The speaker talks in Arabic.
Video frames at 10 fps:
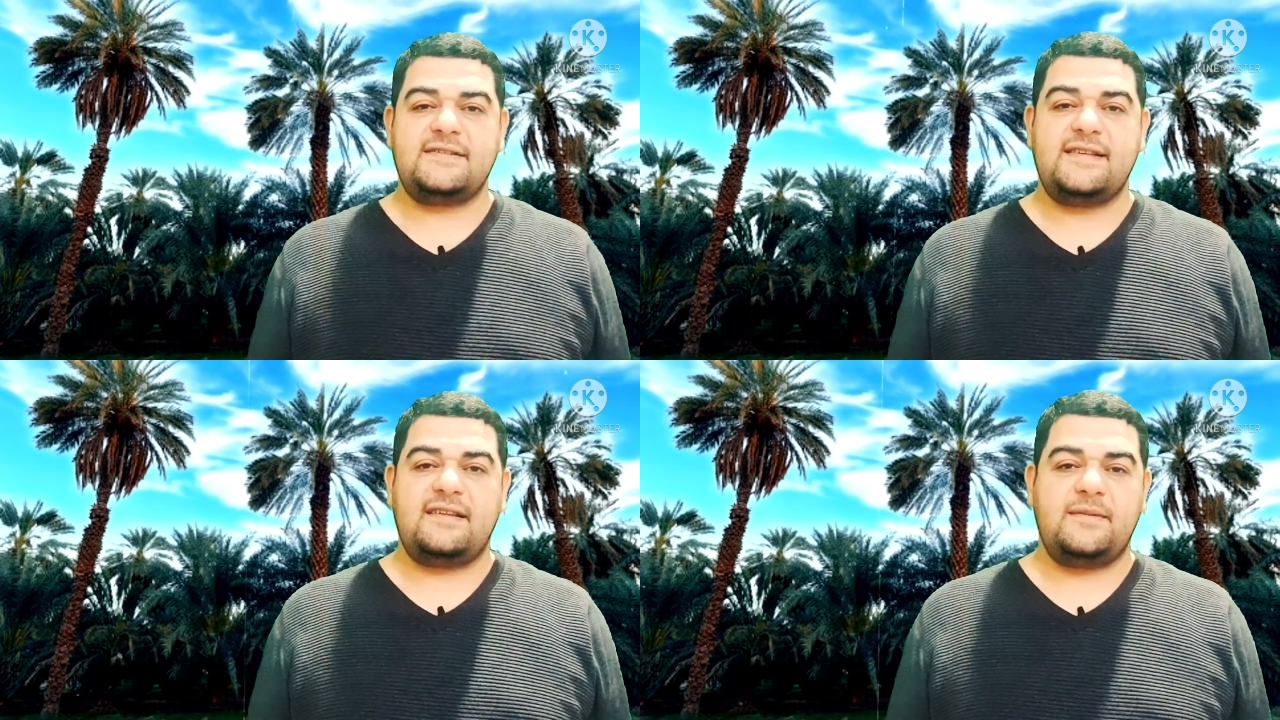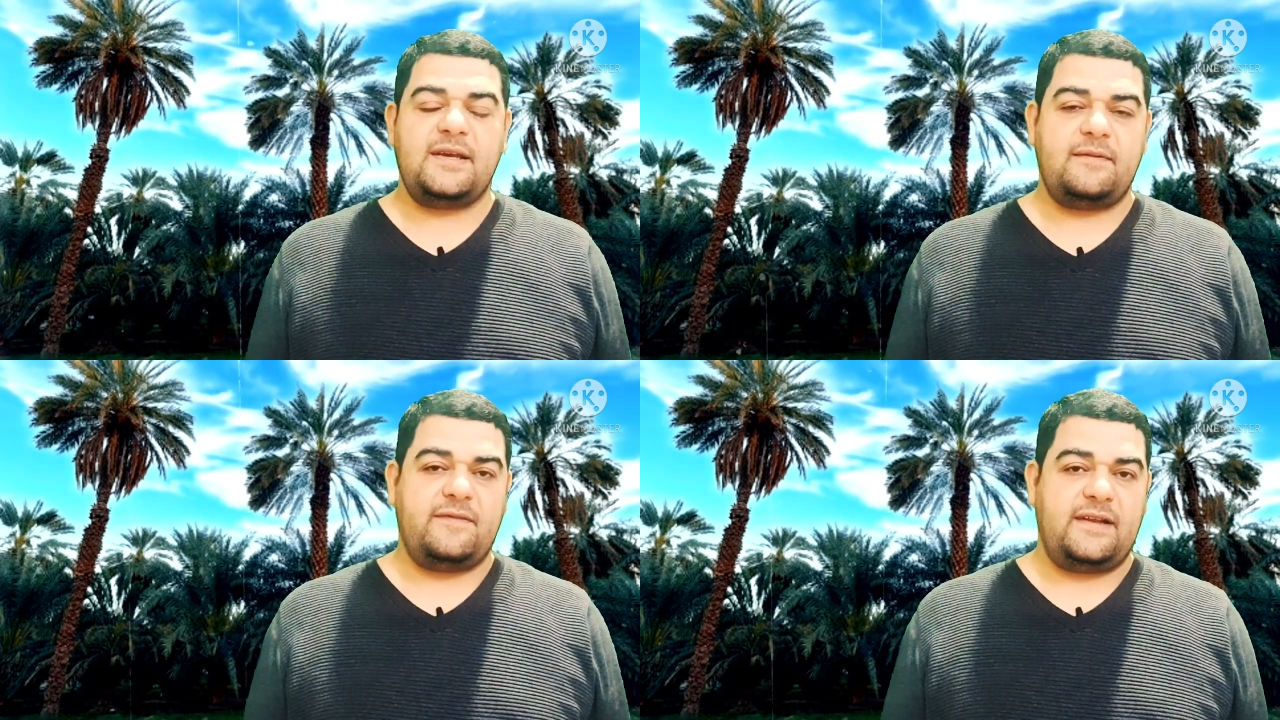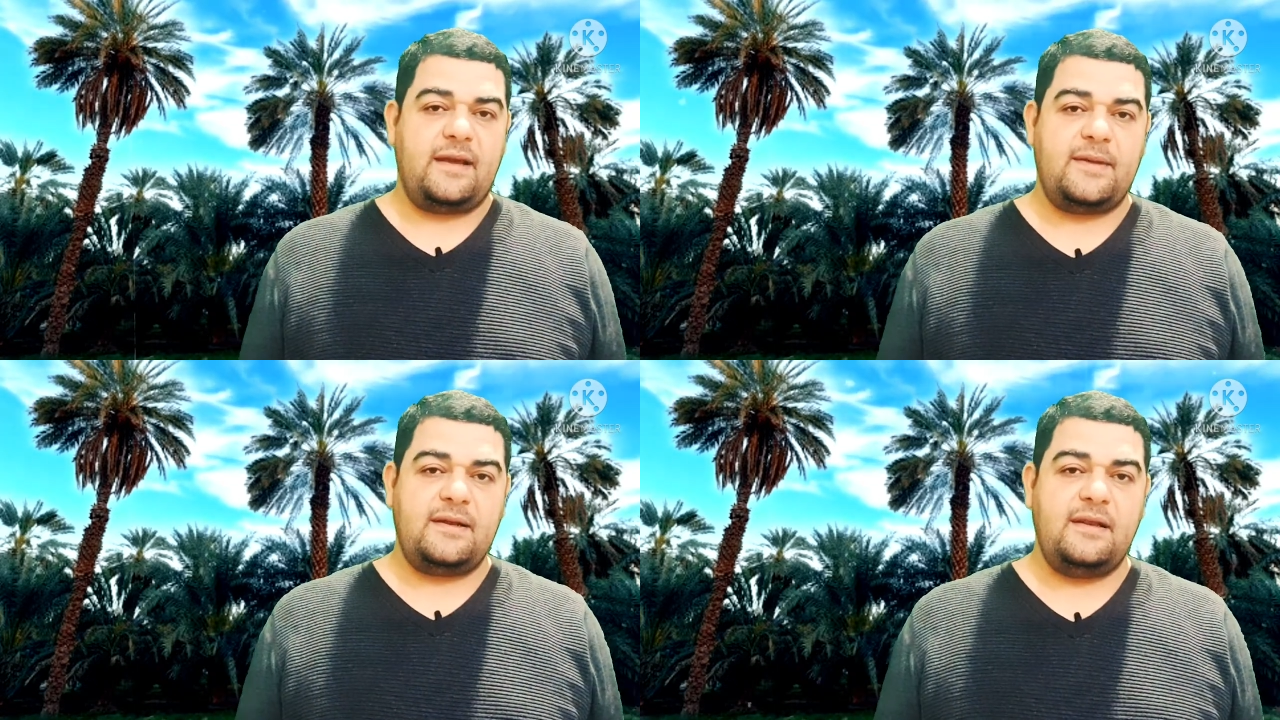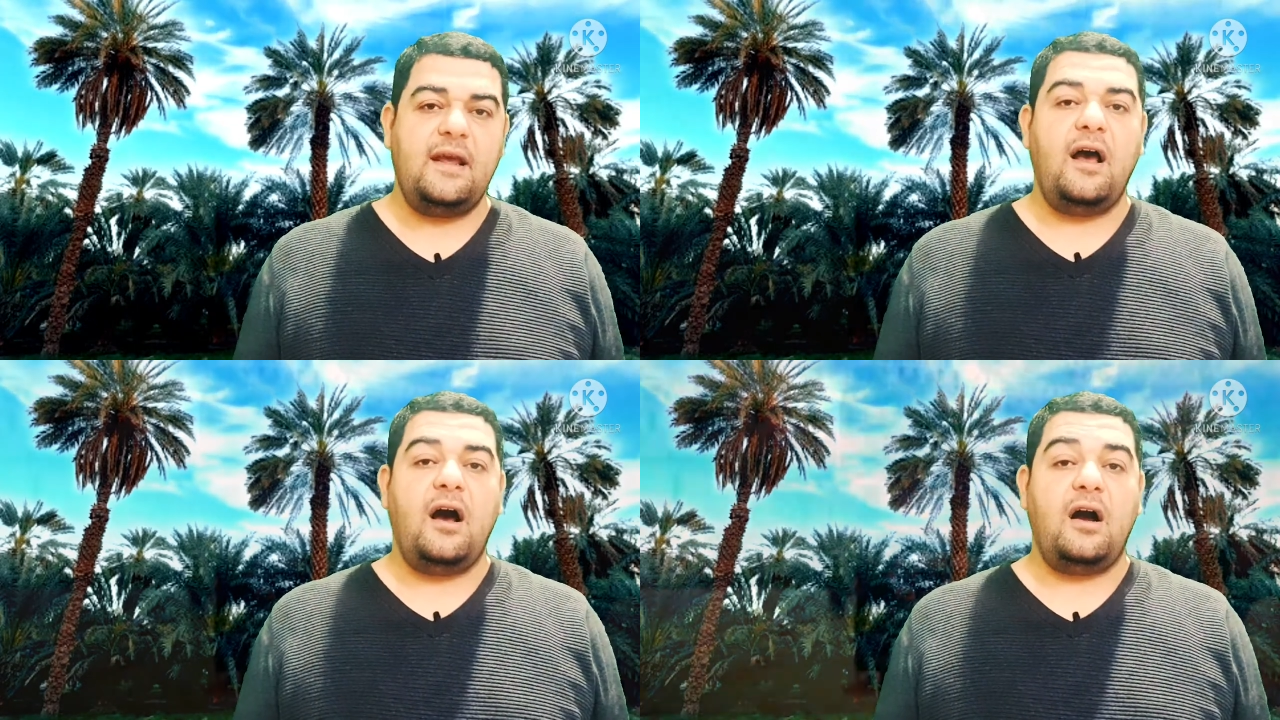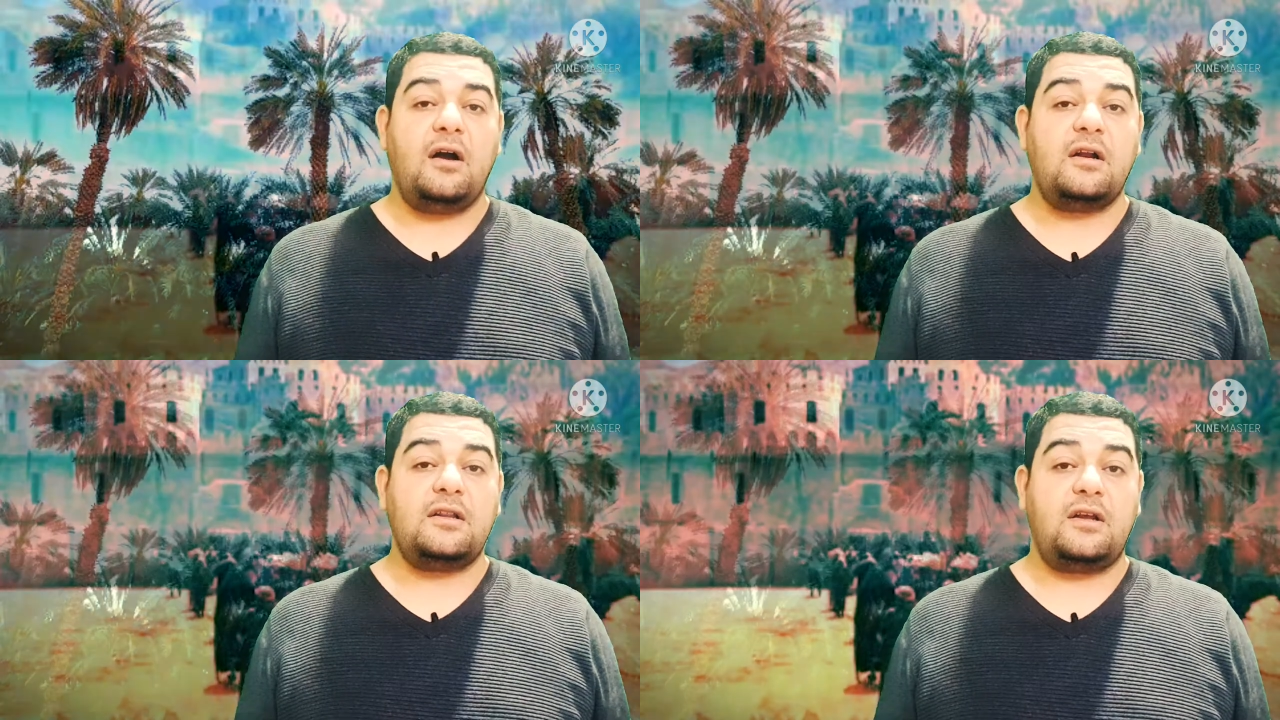سد مأرب في اليمن
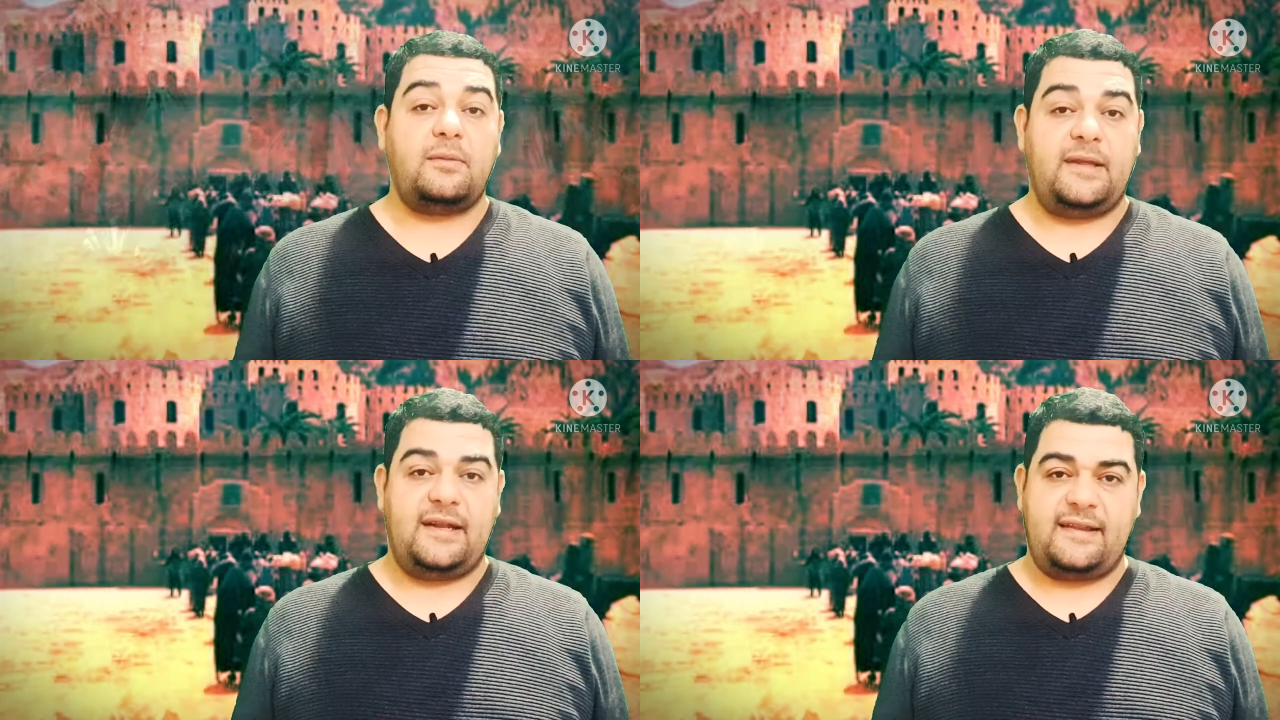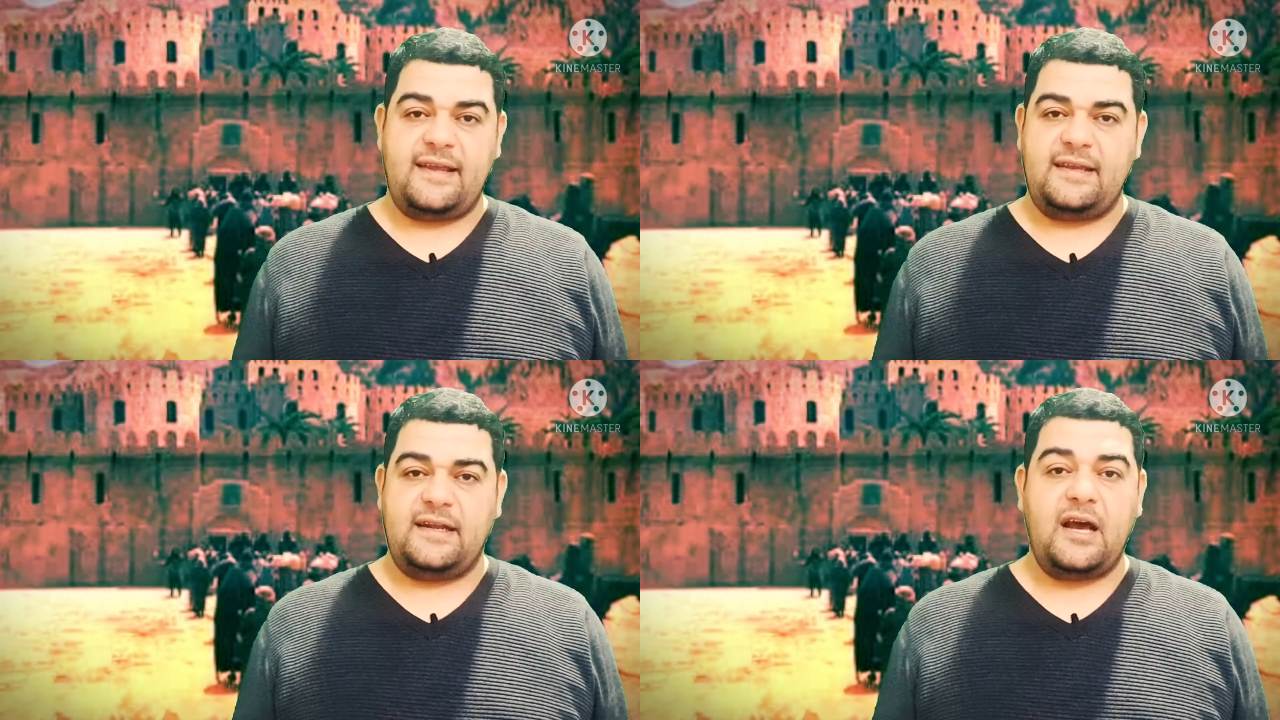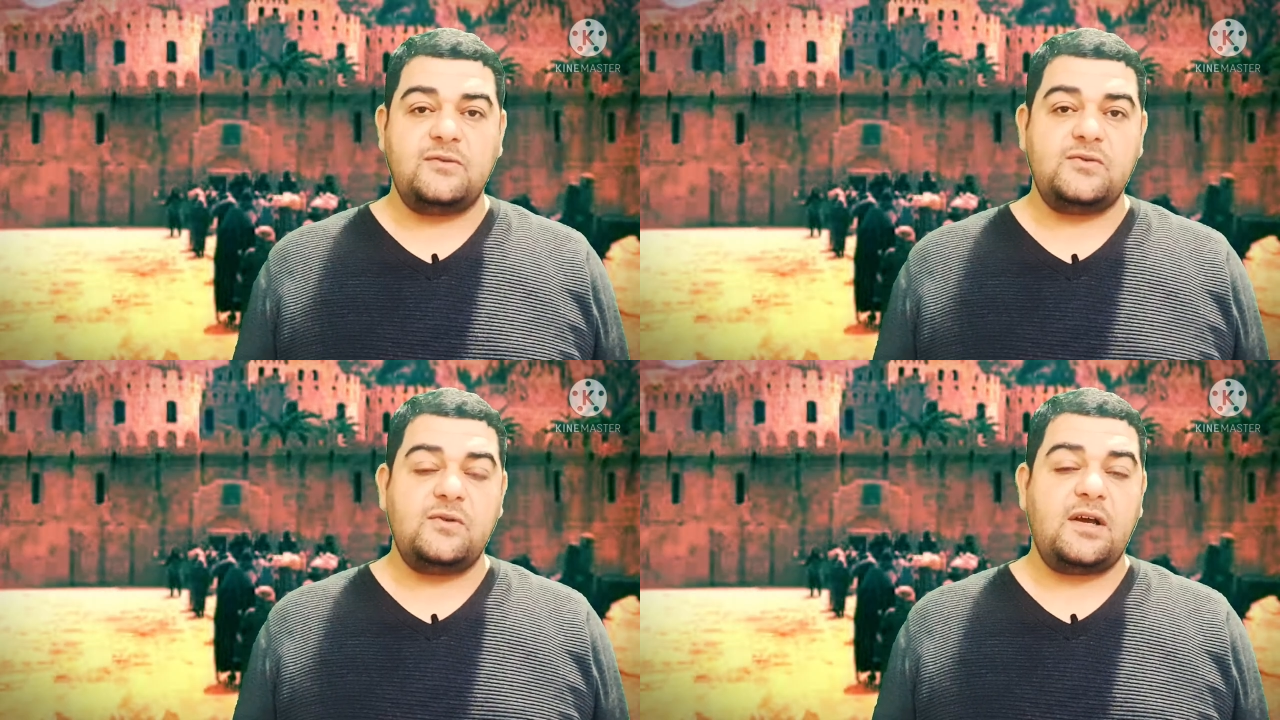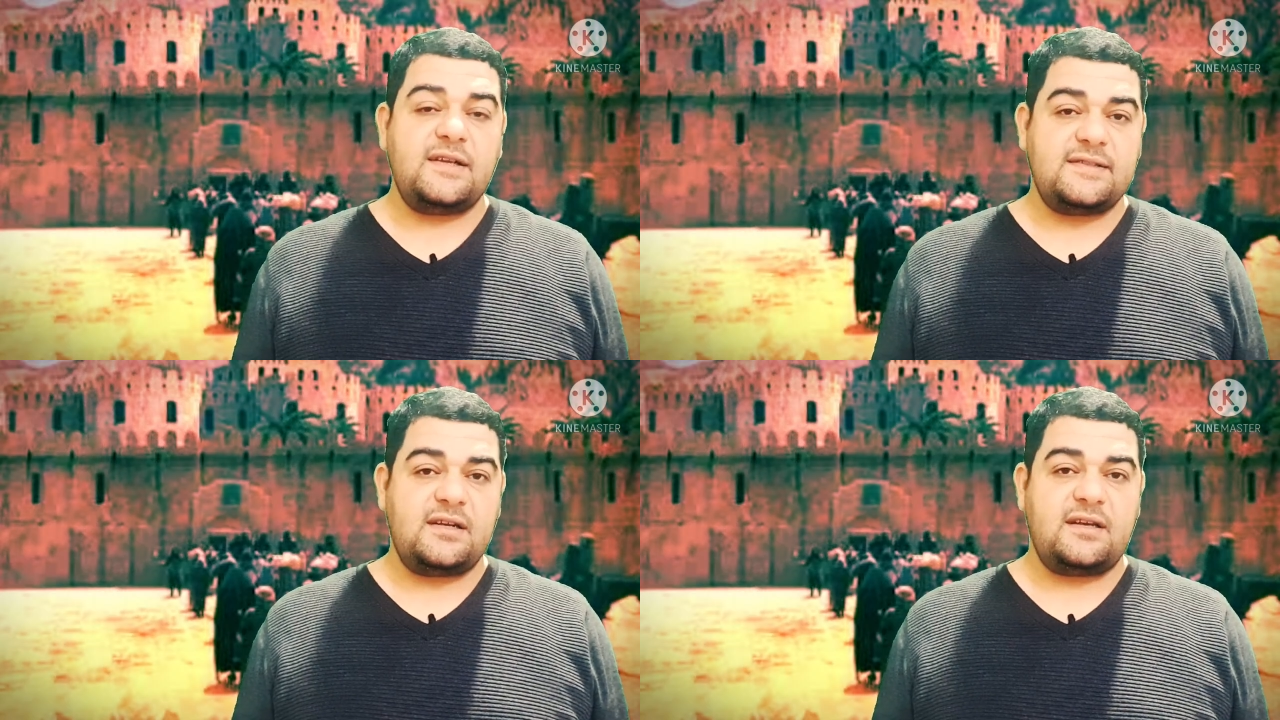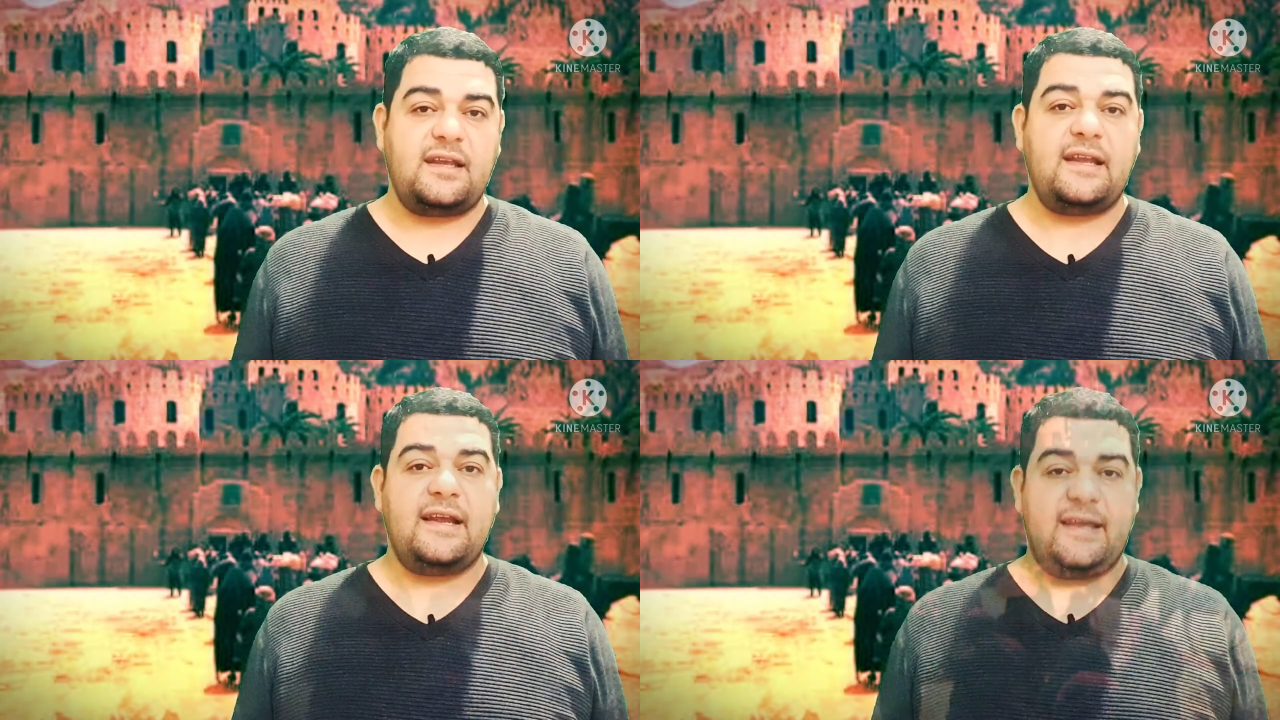هاجرت قبيلتي الأوس والخزرج
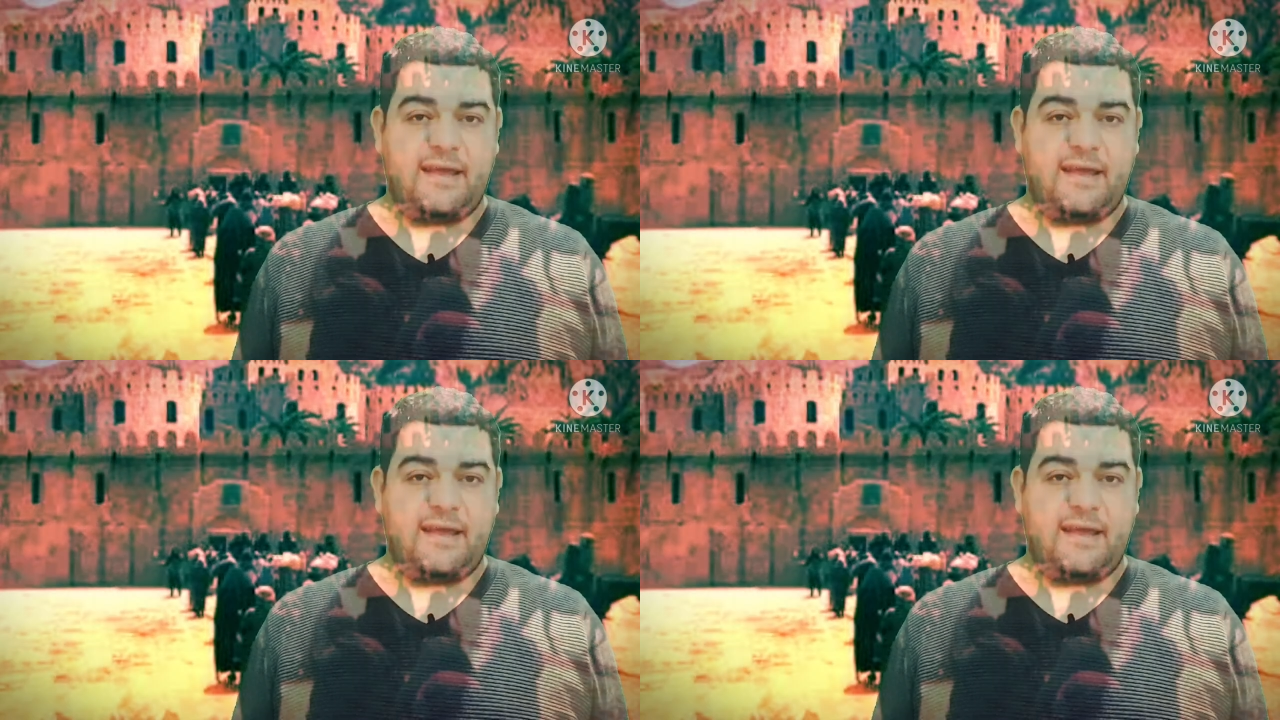إلى